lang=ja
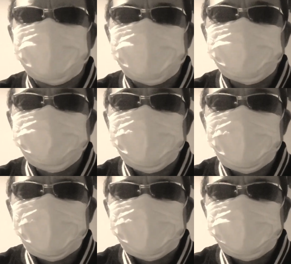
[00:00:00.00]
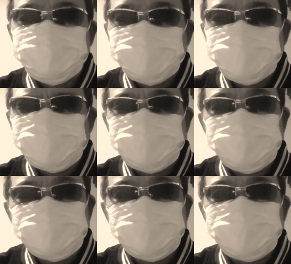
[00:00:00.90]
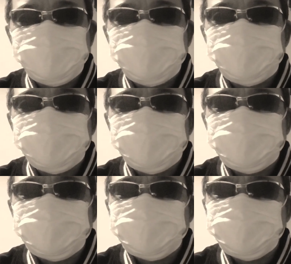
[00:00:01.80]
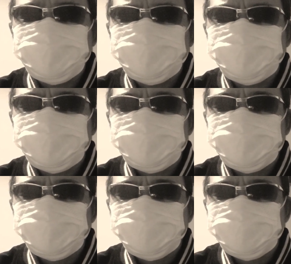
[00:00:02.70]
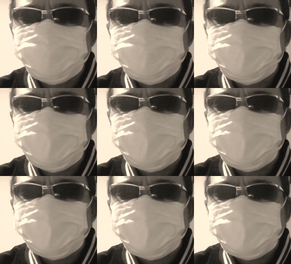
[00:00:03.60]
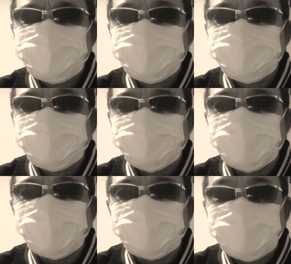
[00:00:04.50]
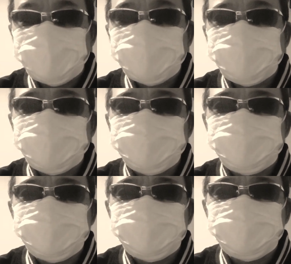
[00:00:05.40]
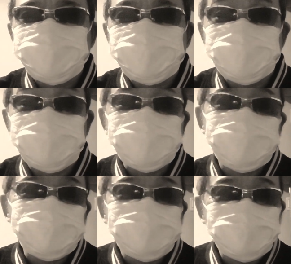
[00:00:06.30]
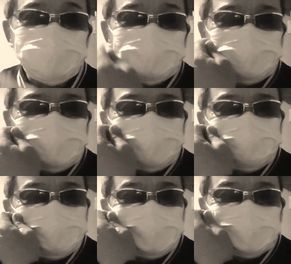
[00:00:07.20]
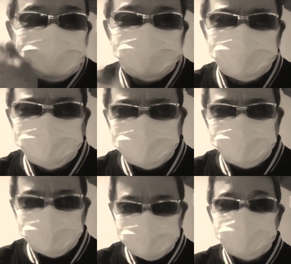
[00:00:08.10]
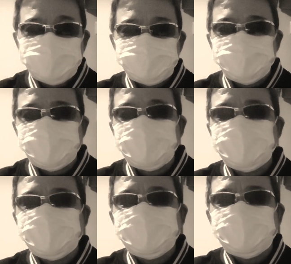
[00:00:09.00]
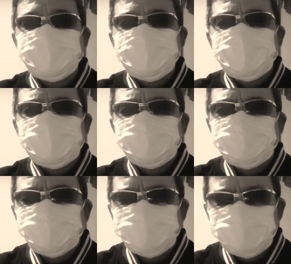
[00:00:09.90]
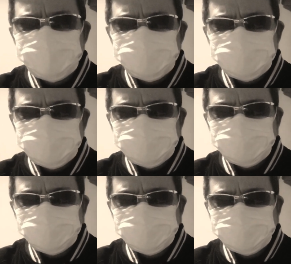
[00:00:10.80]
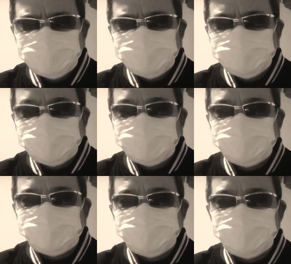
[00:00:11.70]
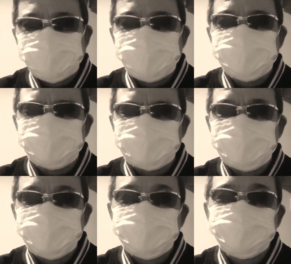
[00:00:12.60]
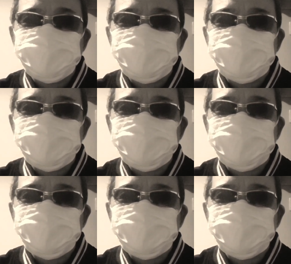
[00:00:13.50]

あのあれ自分はね月曜日とえー、っと月曜日がメインでねで水曜日と土日ライブ配信してるんですけどねあのー、まあいろんな方来られますよね